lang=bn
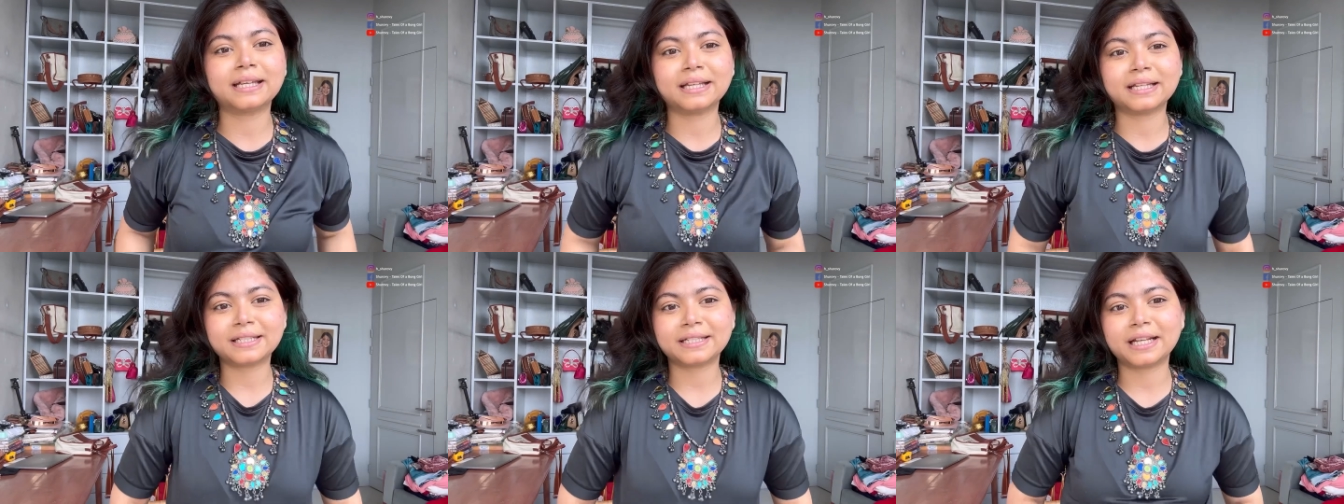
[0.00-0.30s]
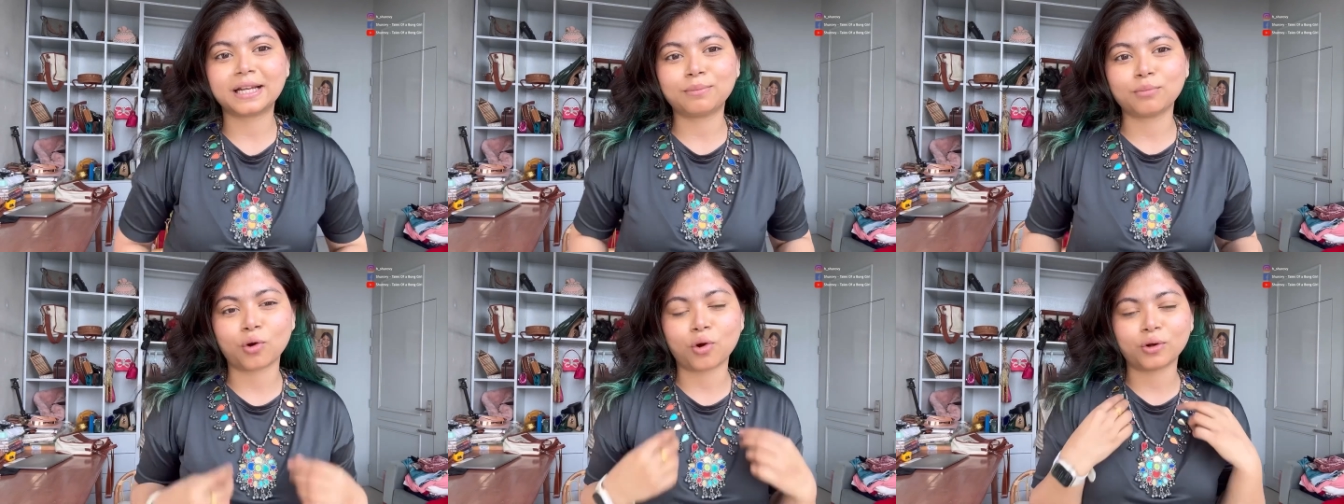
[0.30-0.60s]

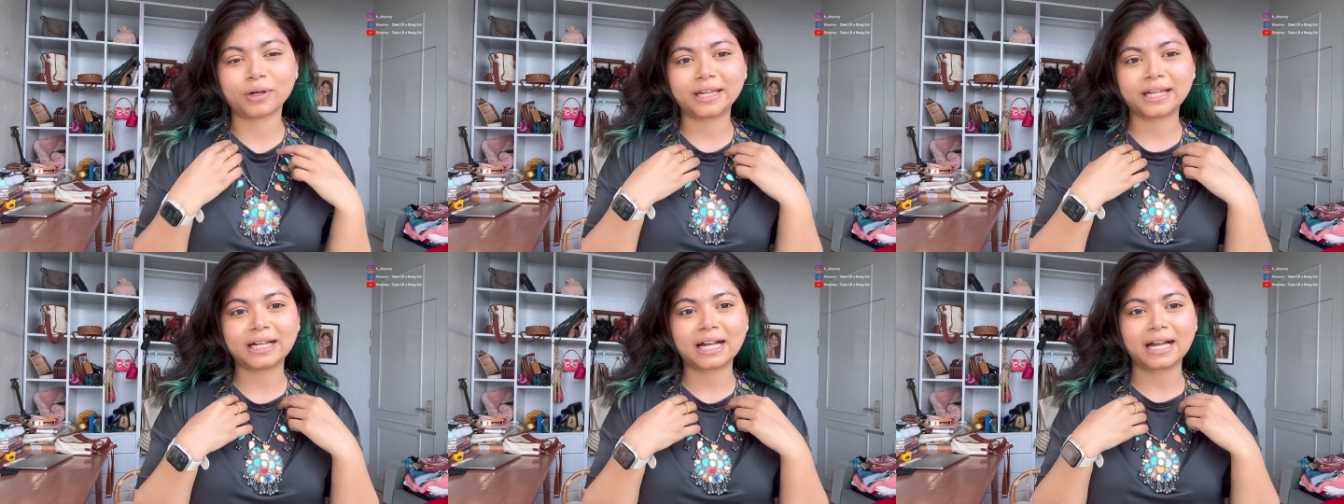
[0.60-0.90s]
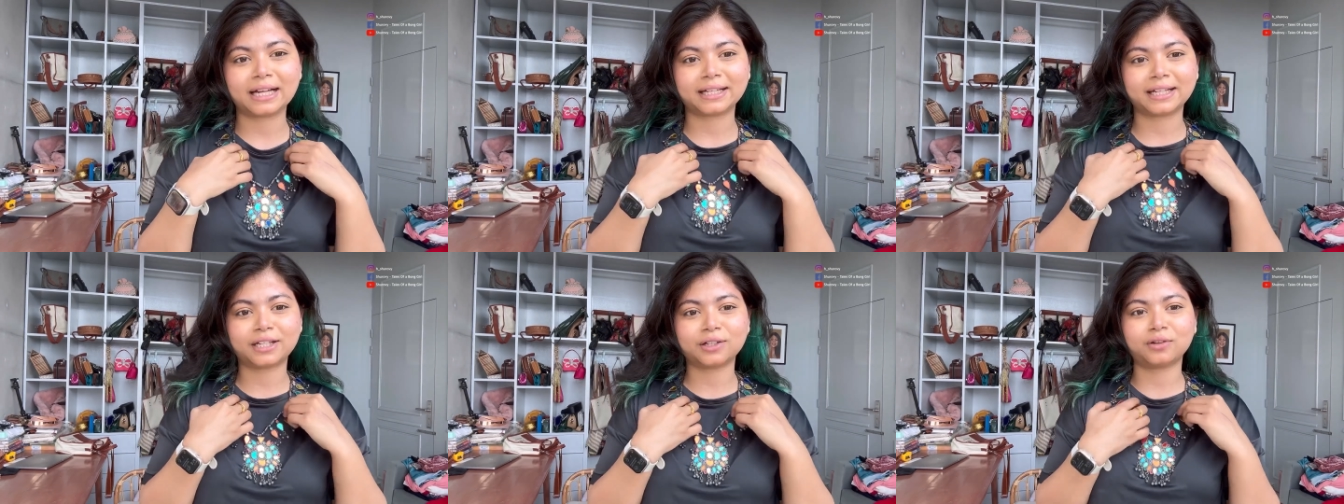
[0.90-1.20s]
কিনেছিলাম অনেক
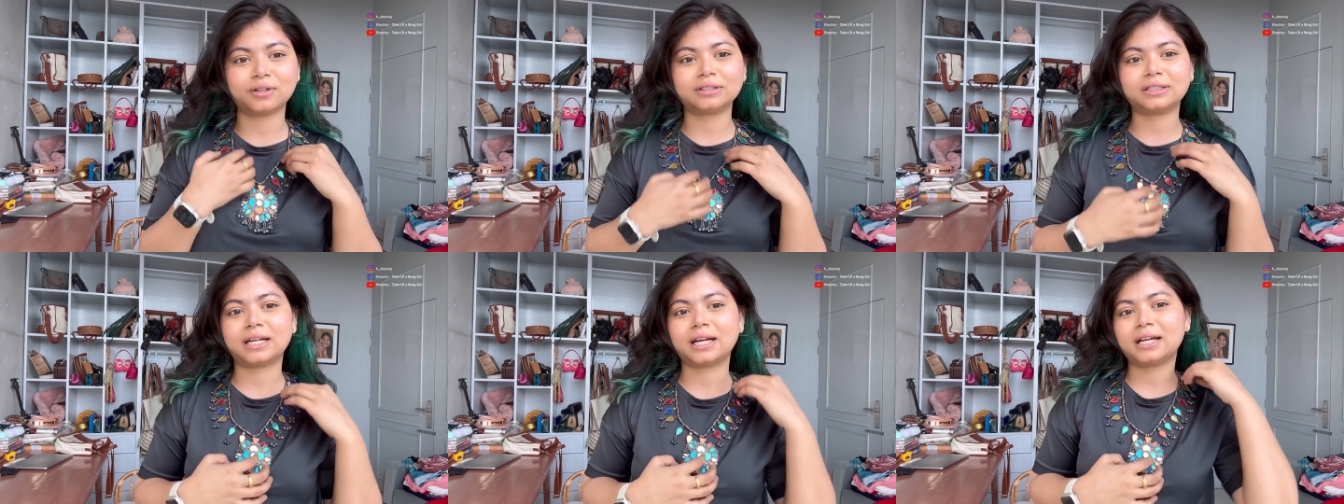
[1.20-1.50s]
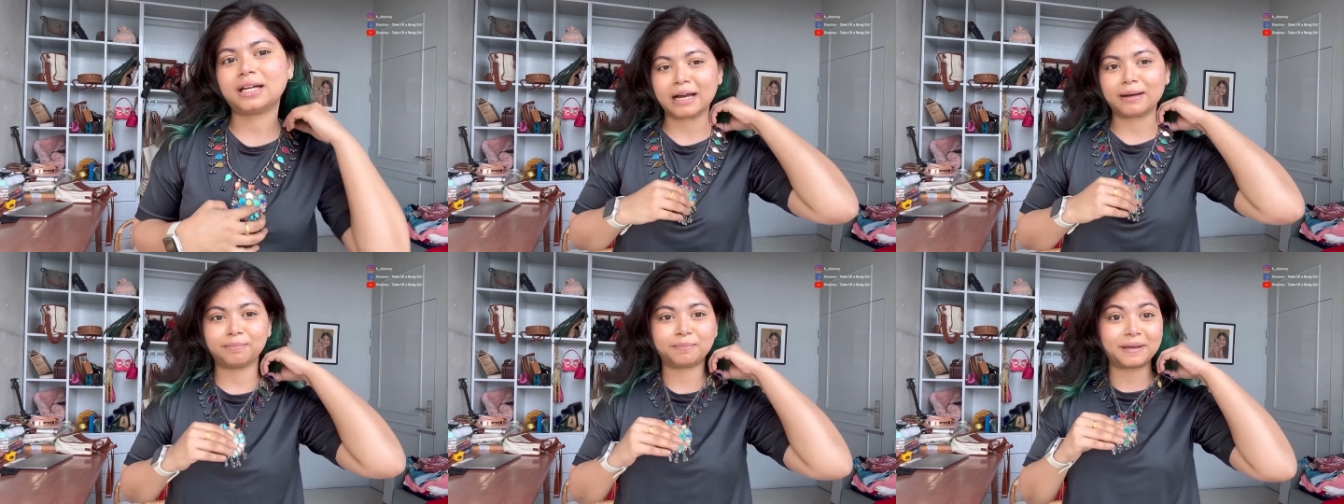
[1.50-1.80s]
আগের কথা
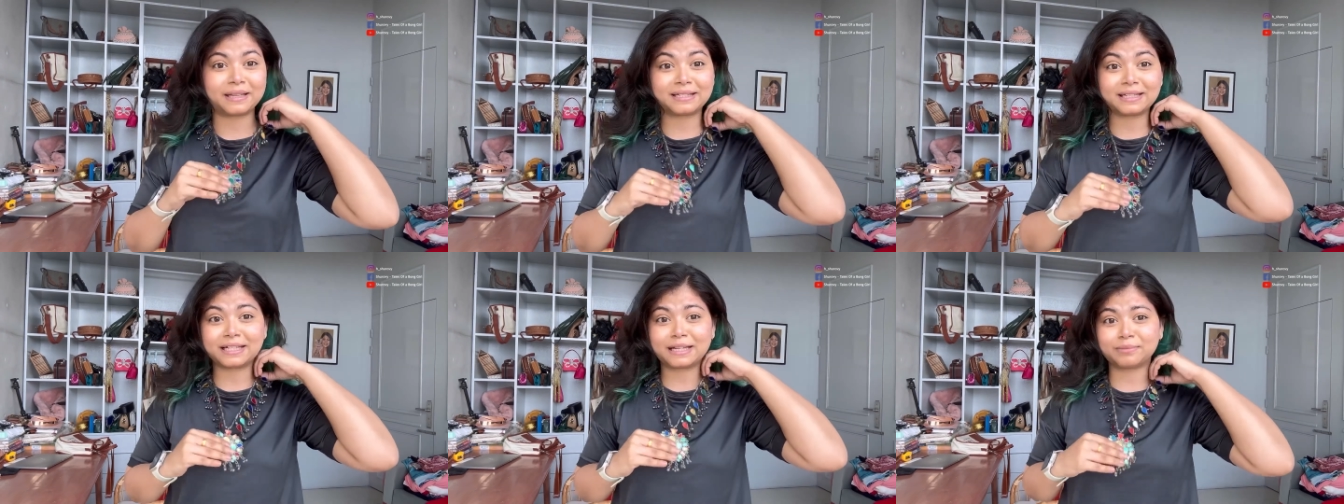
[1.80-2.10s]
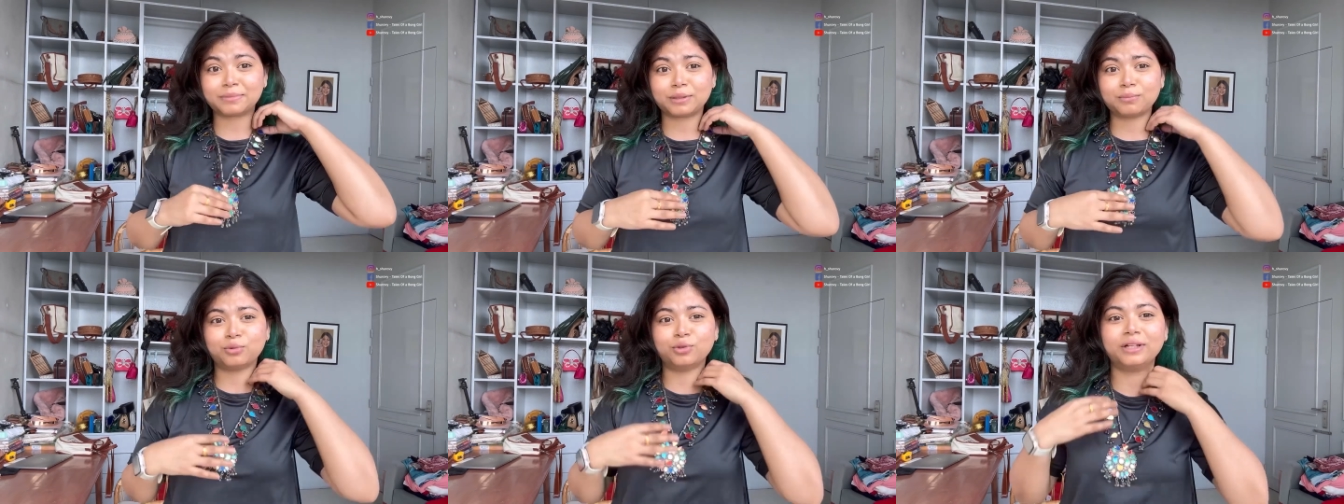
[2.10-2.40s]
পেজের
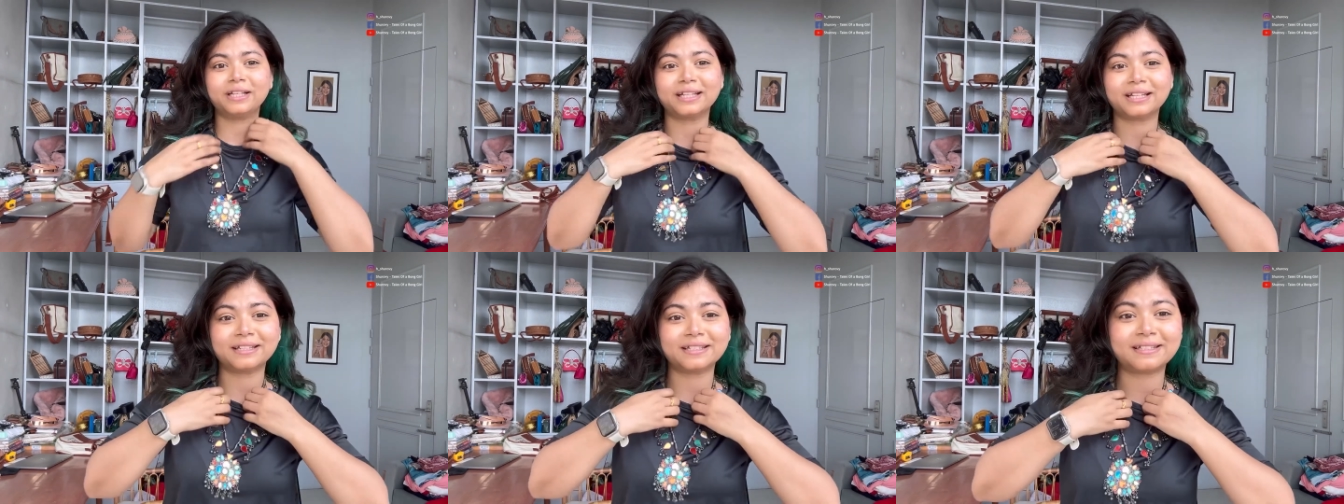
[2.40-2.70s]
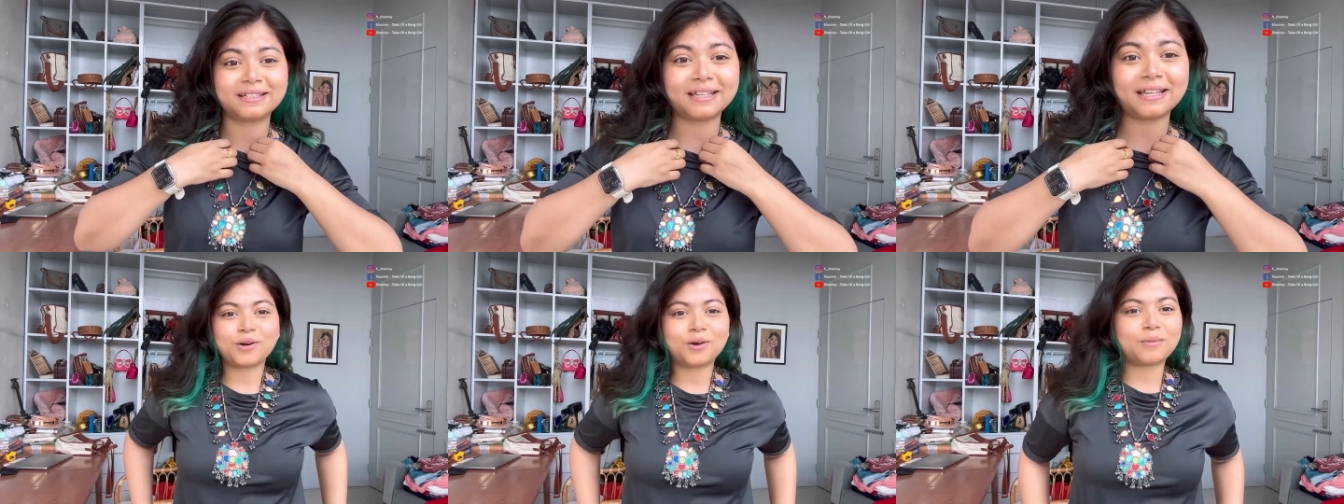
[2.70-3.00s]
নামটা ভুলে
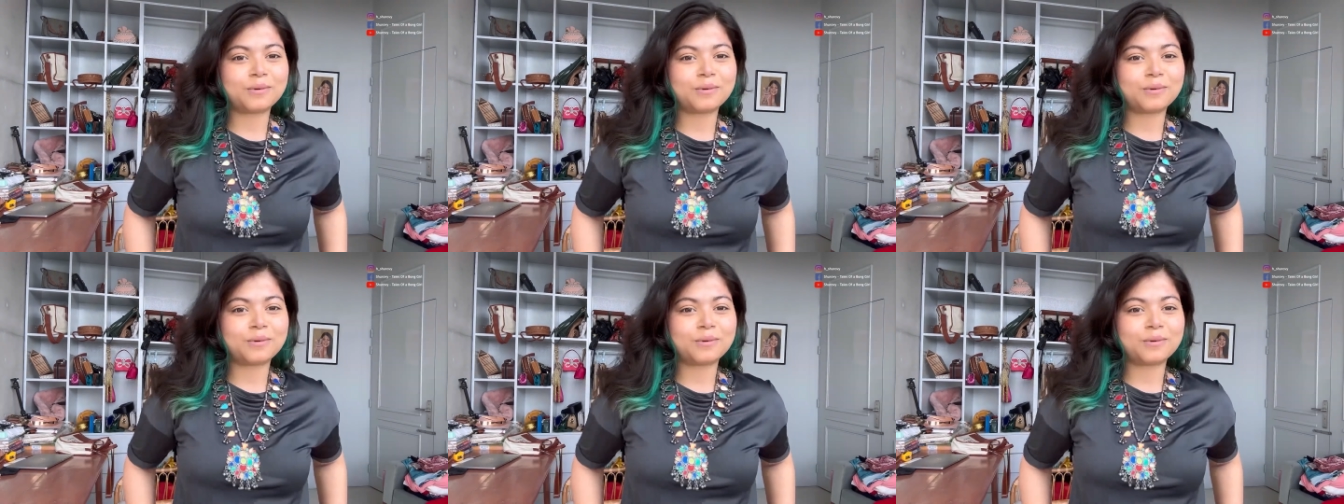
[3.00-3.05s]
গেছি